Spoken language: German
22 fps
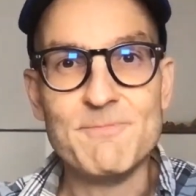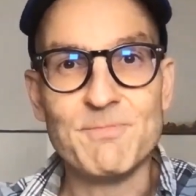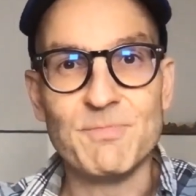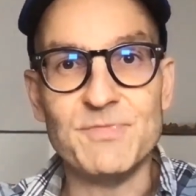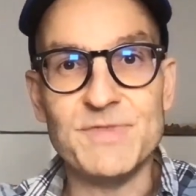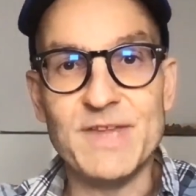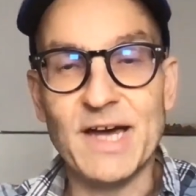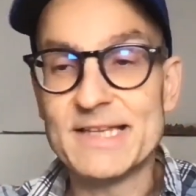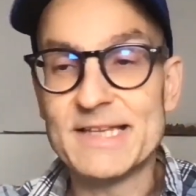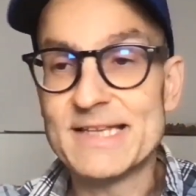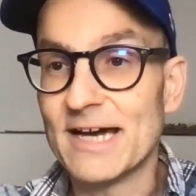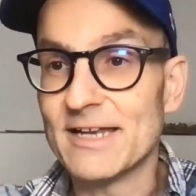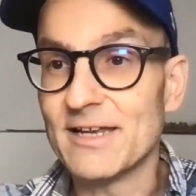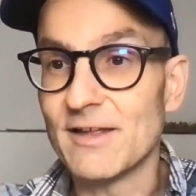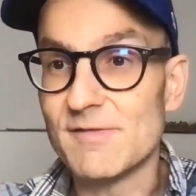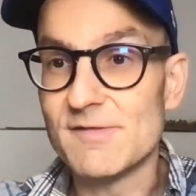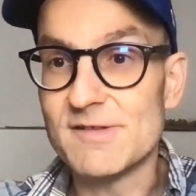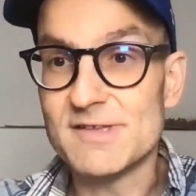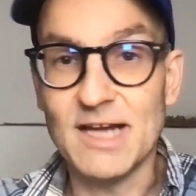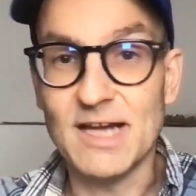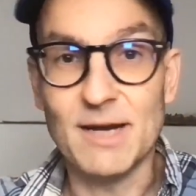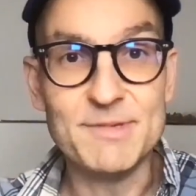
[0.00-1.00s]
und dann kann er
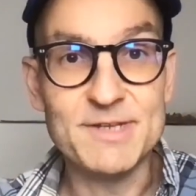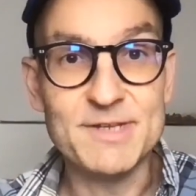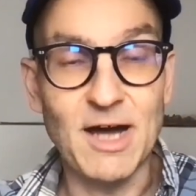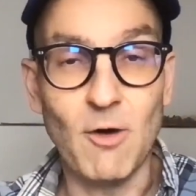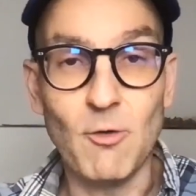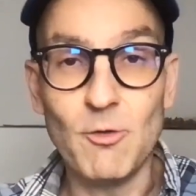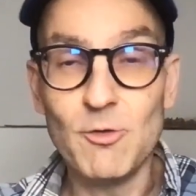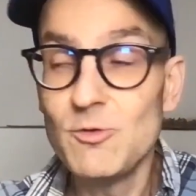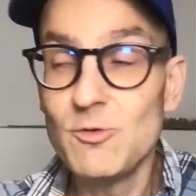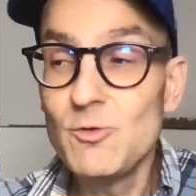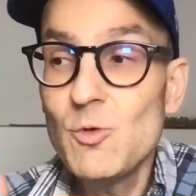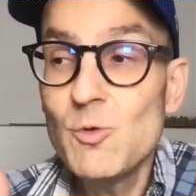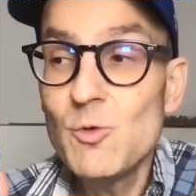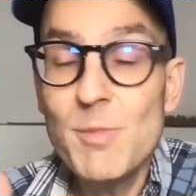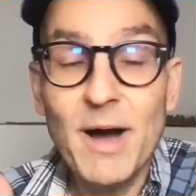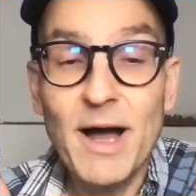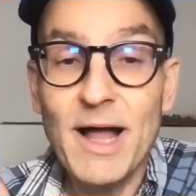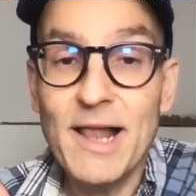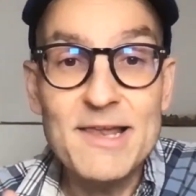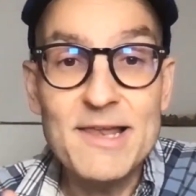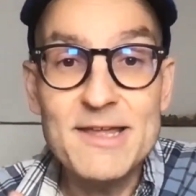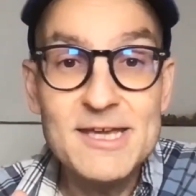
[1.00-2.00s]
sich damit
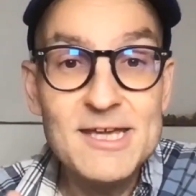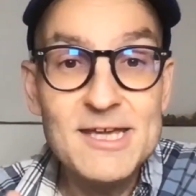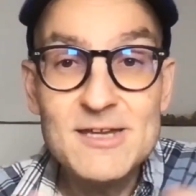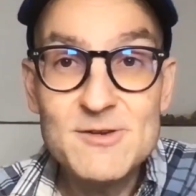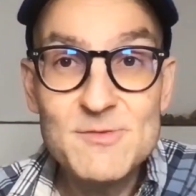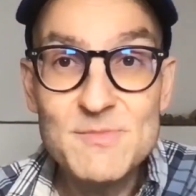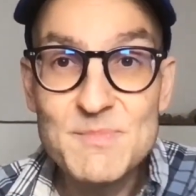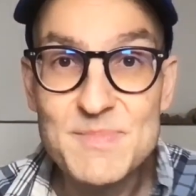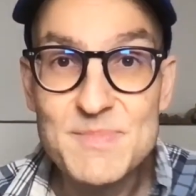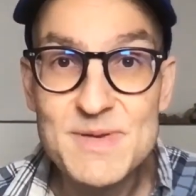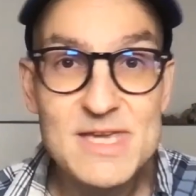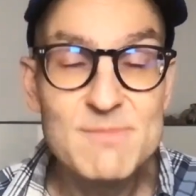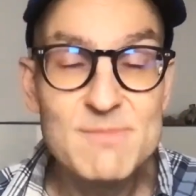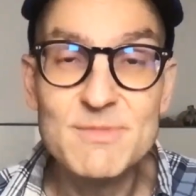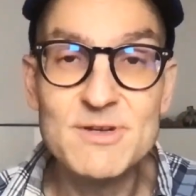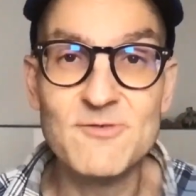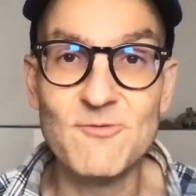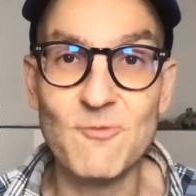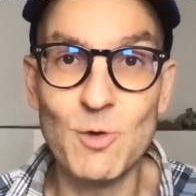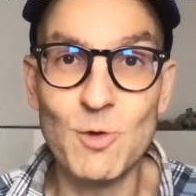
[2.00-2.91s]
überall hin beamen,